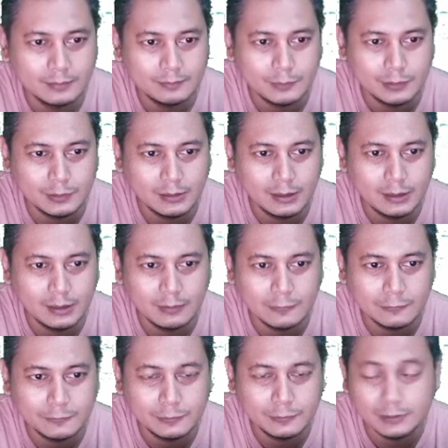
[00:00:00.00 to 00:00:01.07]
mau nyalain
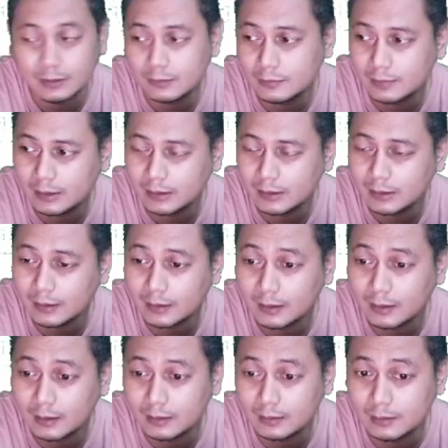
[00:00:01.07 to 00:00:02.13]
komputer tuh nggak
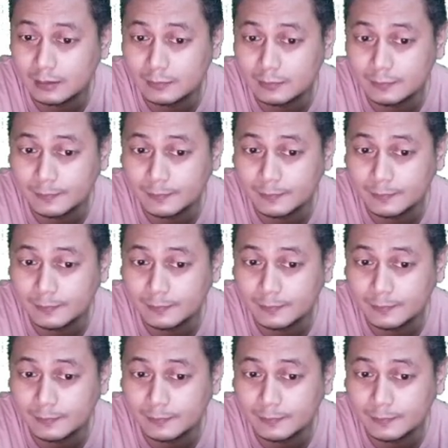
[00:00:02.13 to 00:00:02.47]
nyala gitu